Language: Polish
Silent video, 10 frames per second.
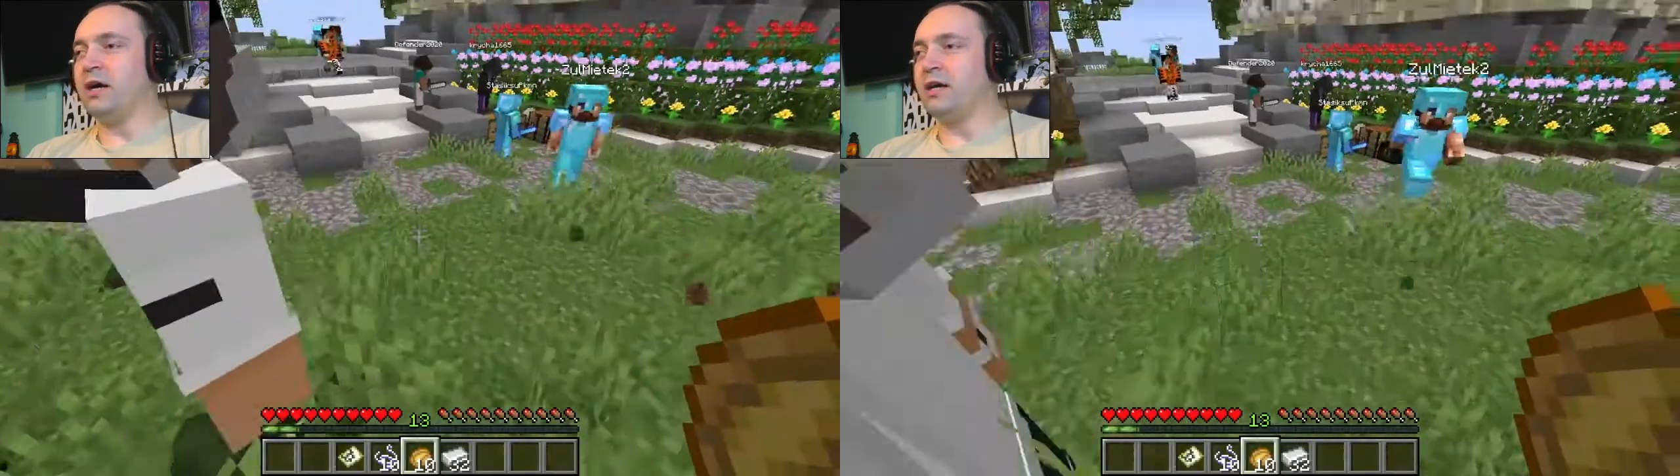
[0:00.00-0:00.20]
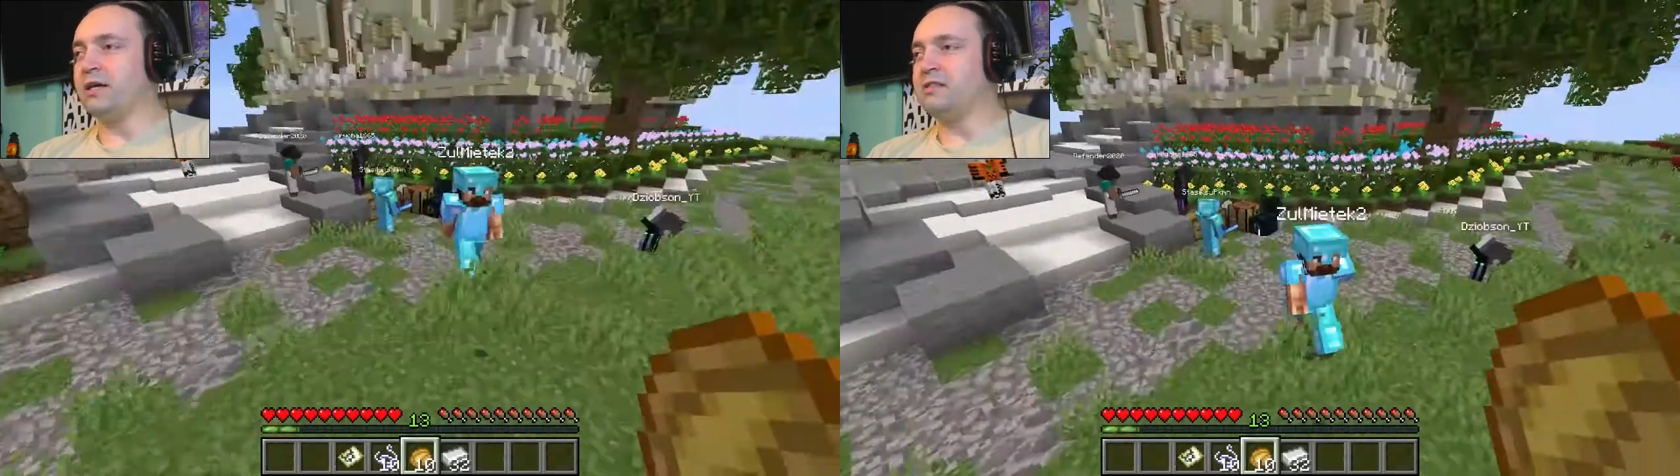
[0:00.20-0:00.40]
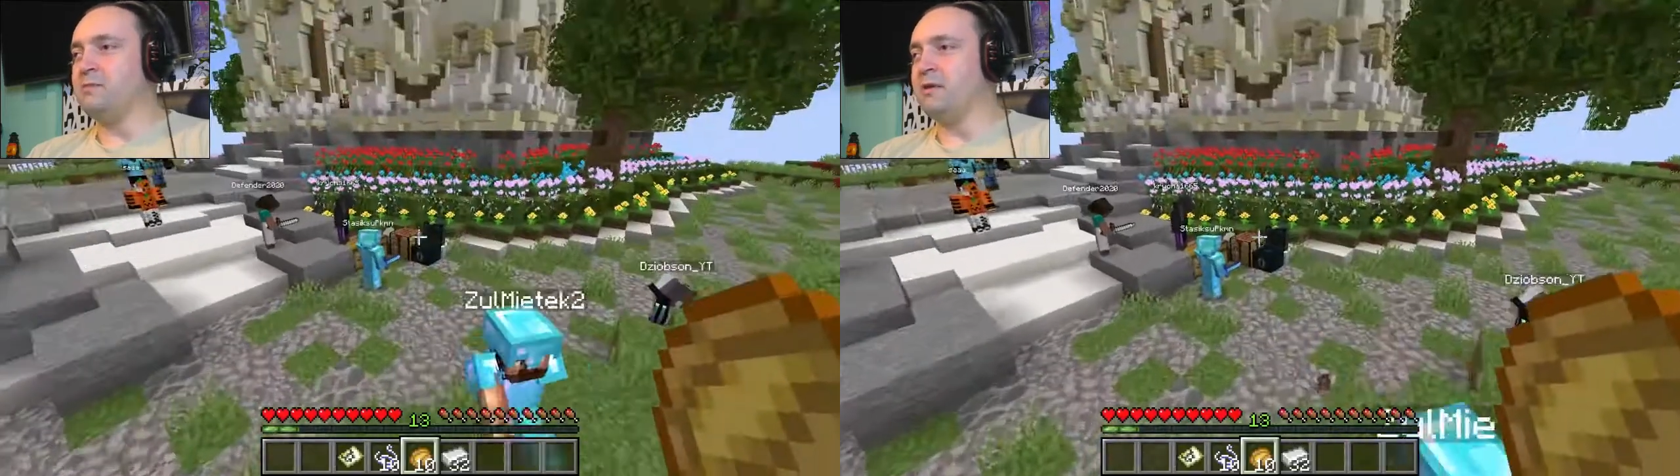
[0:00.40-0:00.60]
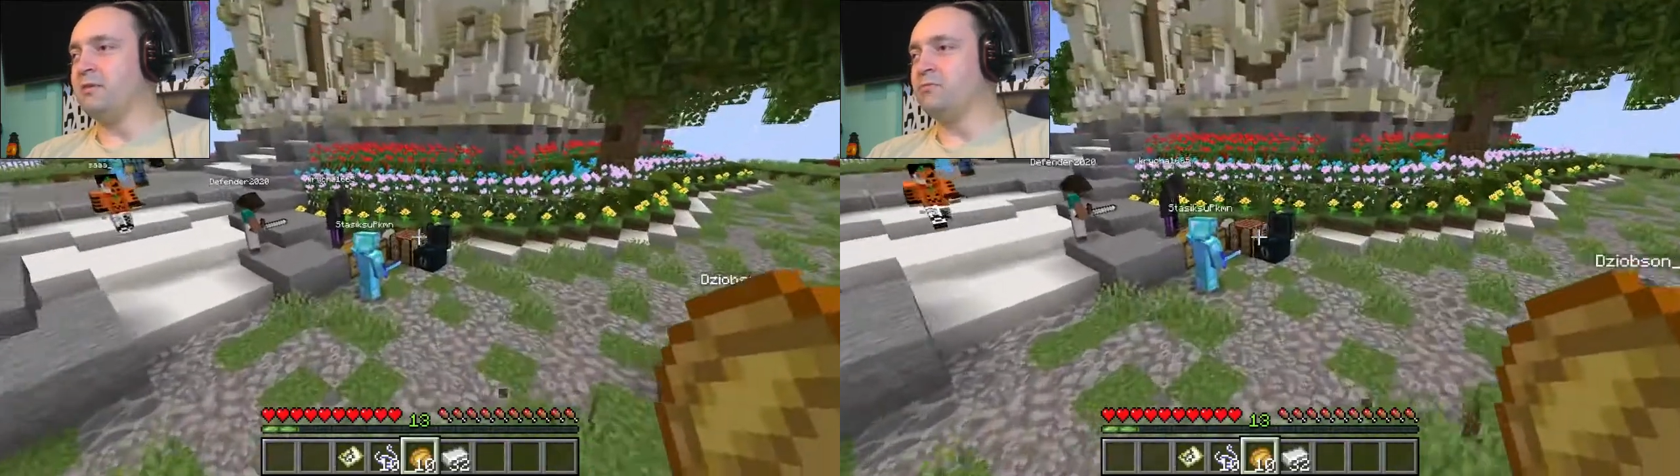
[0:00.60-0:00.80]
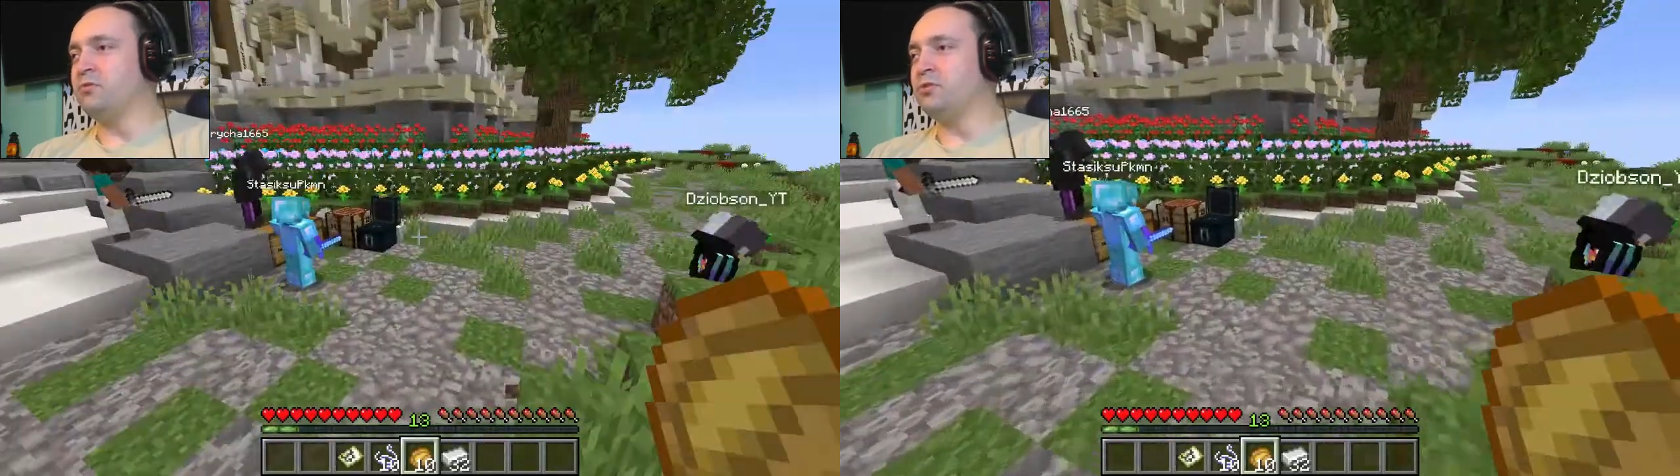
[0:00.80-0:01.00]
akacje miałem
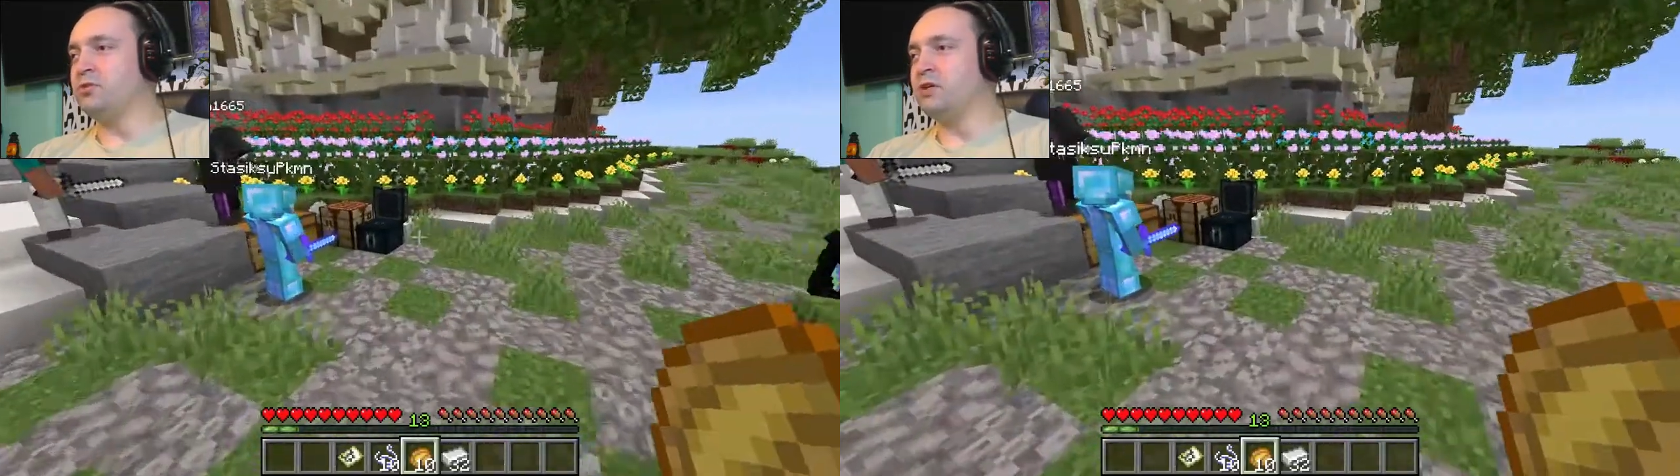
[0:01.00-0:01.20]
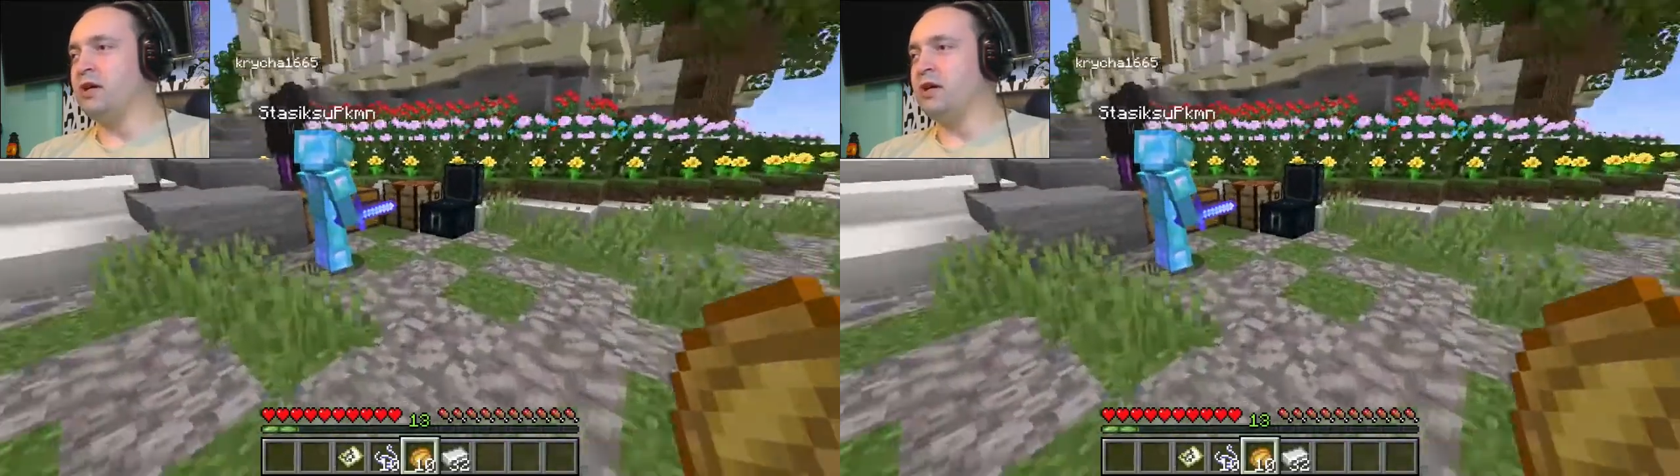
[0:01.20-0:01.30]
tam rzucić!